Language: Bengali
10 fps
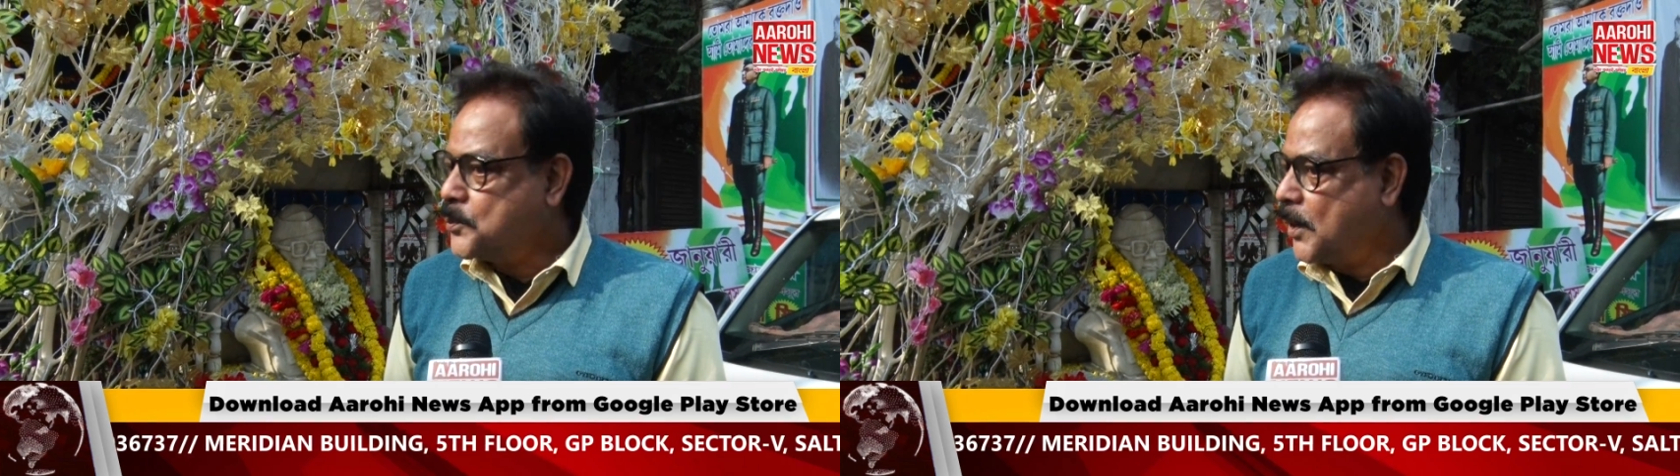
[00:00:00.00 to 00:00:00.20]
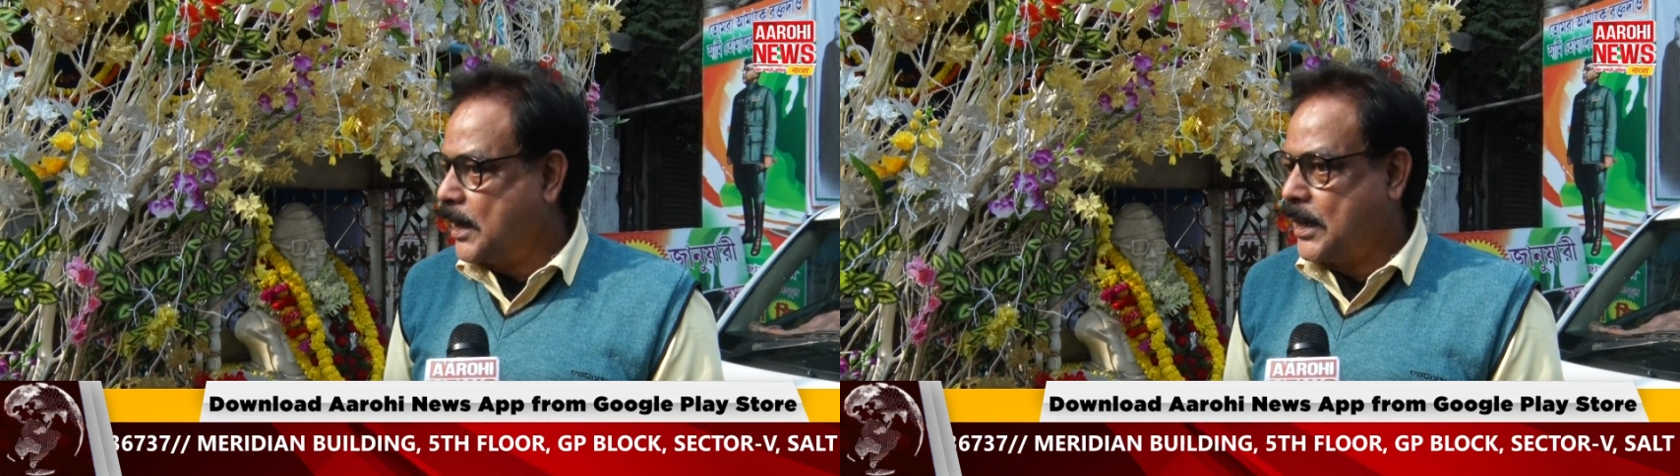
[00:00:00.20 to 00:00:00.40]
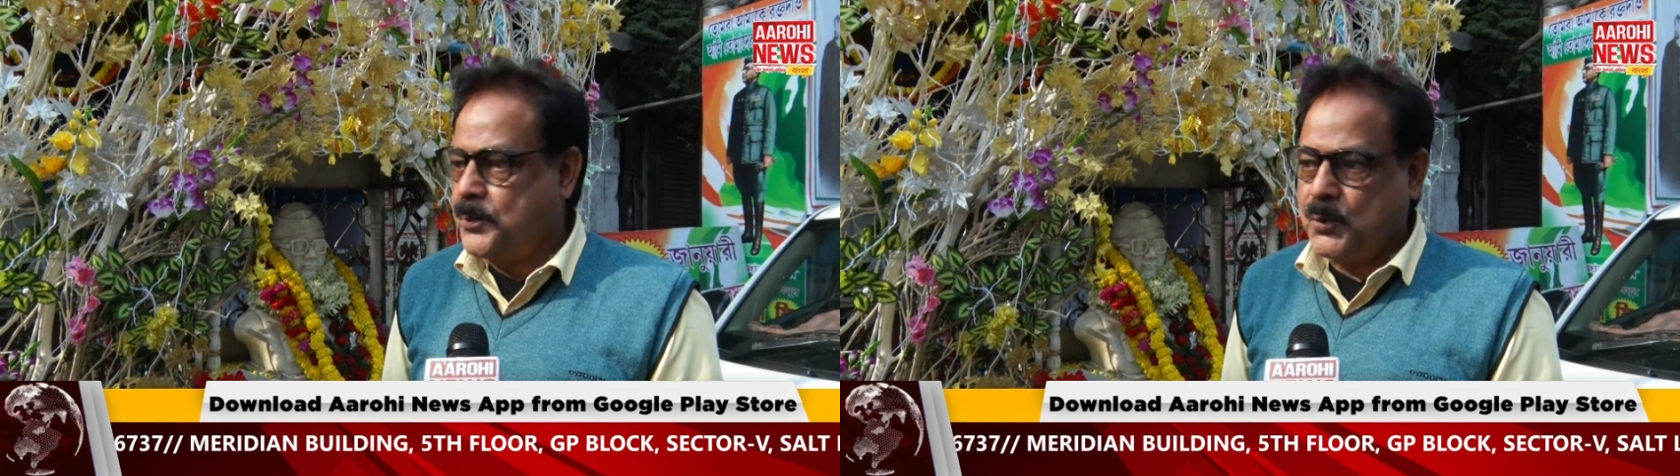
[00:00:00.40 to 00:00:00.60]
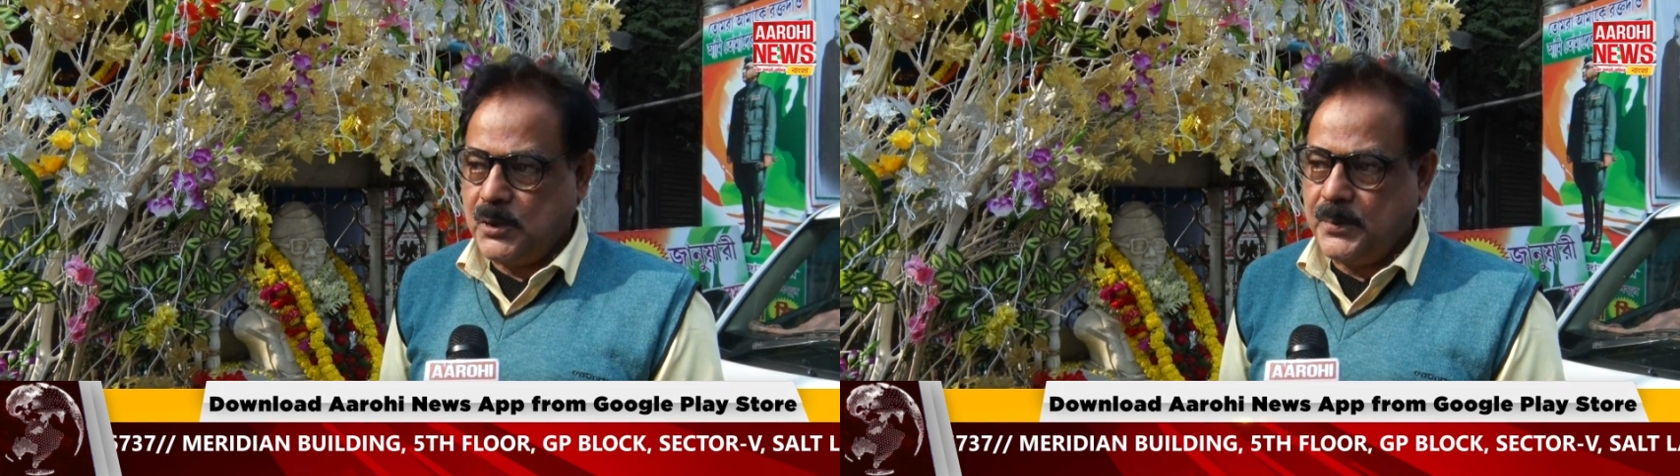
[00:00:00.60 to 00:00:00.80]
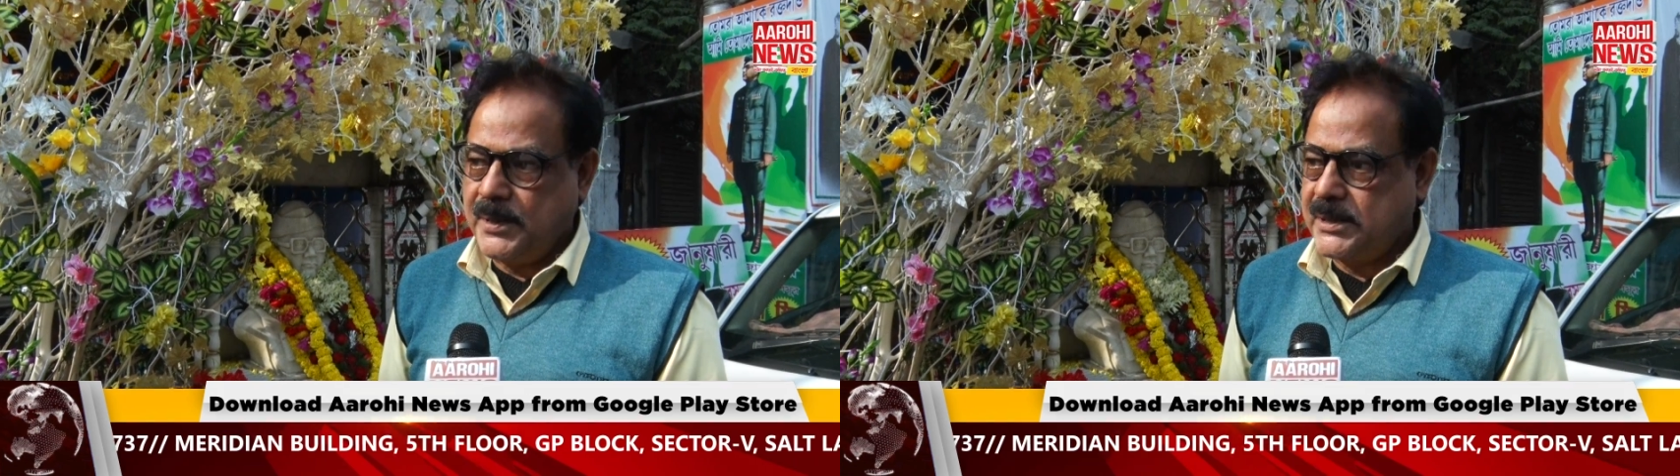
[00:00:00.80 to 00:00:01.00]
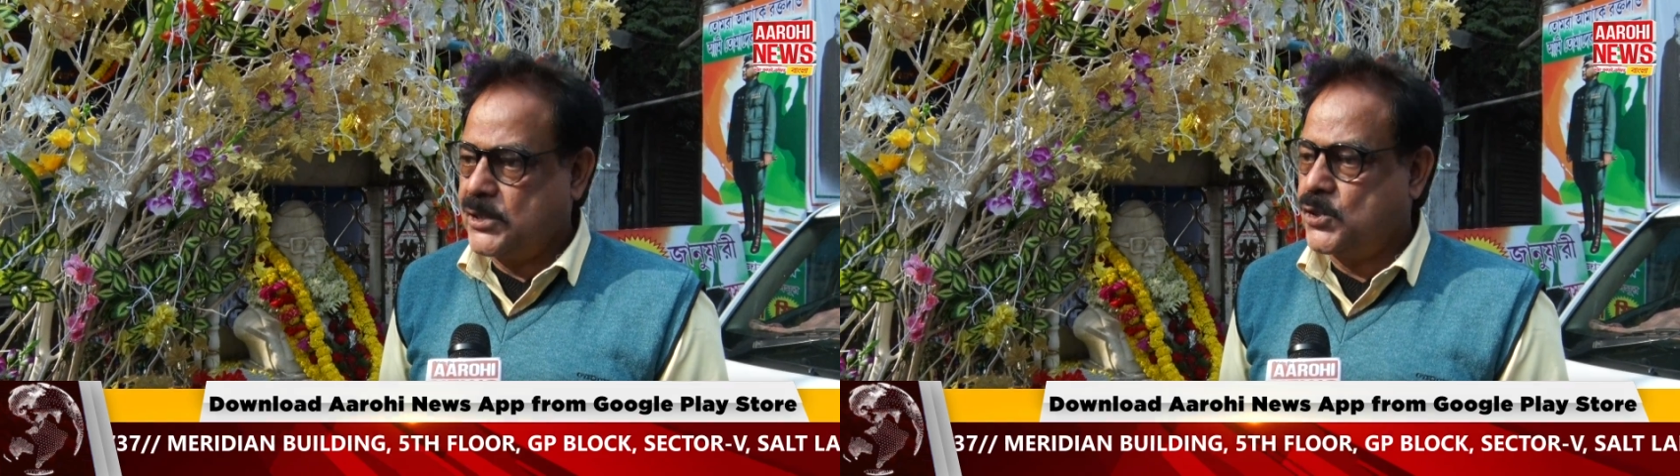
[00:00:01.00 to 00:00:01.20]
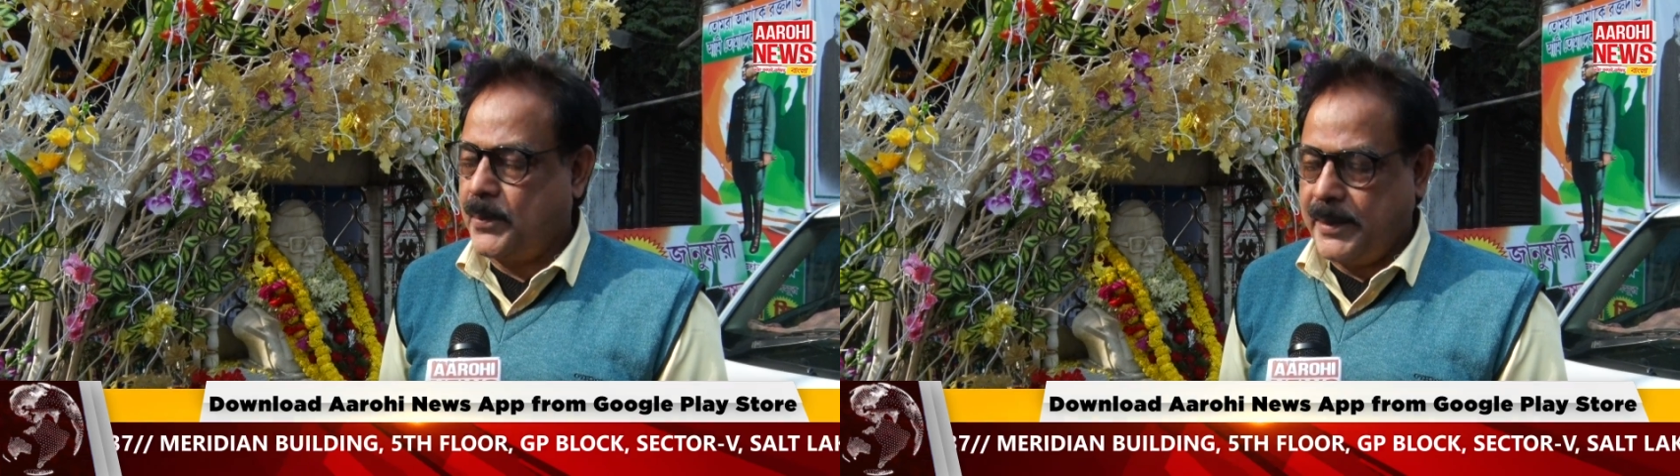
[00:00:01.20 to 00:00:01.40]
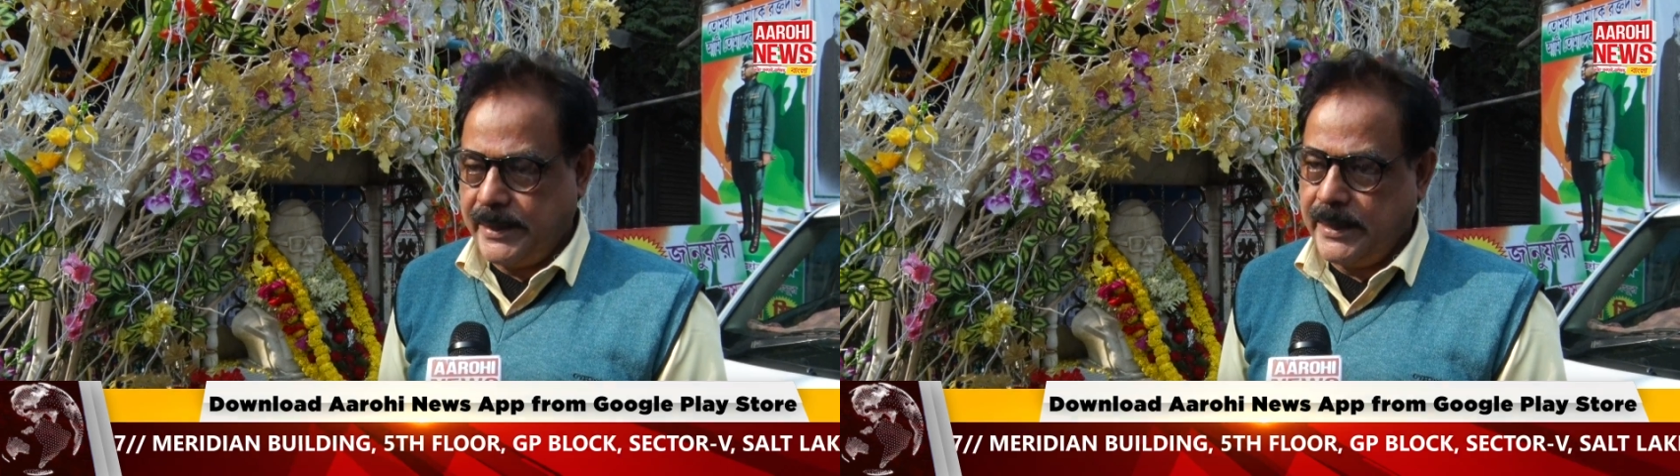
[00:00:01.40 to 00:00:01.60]
পাড়া প্রতিবেশী
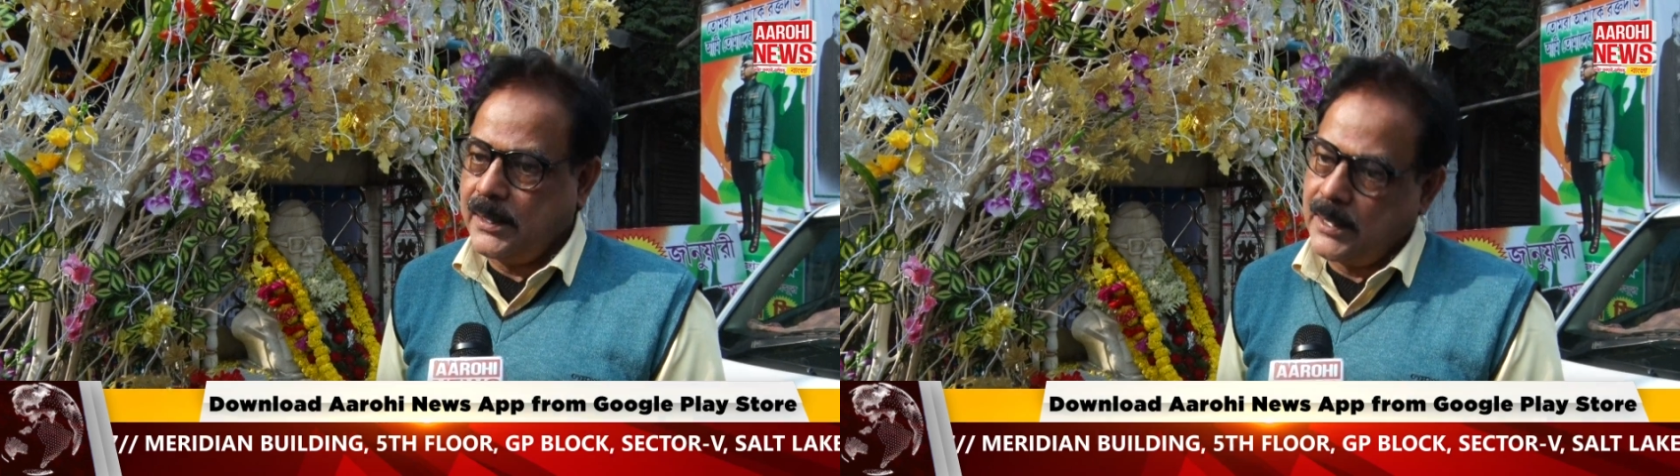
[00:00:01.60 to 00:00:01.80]
সবাইকে